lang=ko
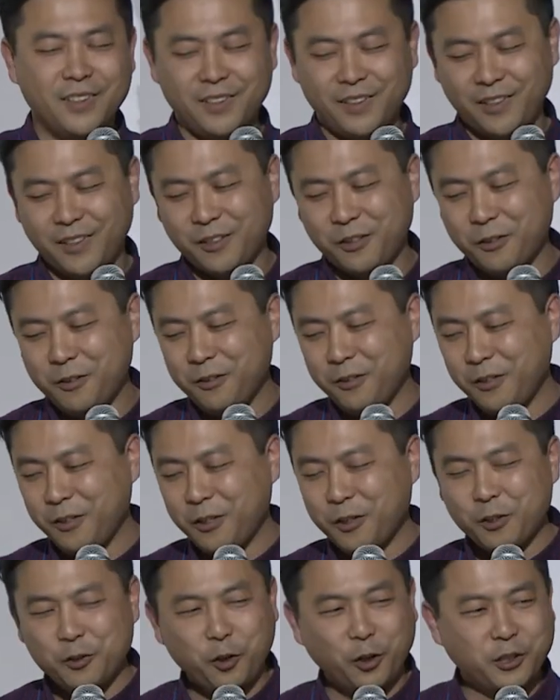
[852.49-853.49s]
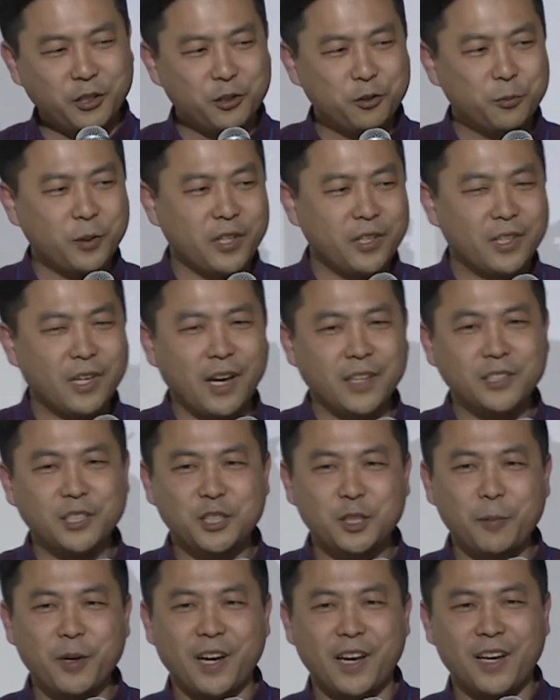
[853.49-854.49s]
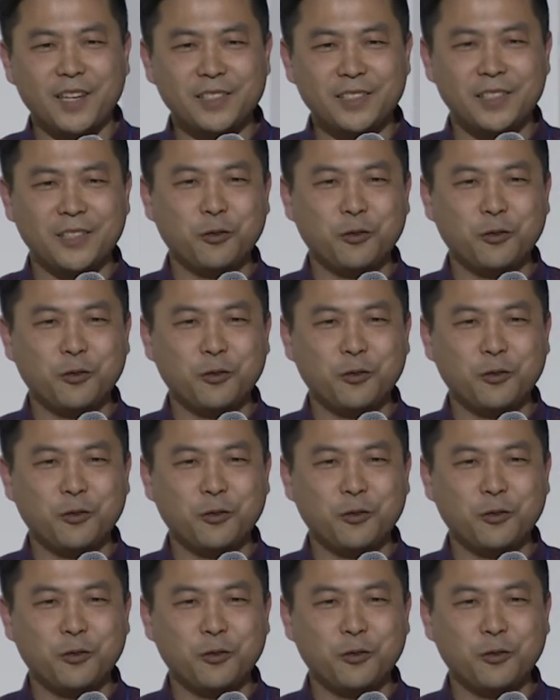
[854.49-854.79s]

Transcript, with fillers: 그래서 6시쯤 되니까 아 이제 집에 가야지.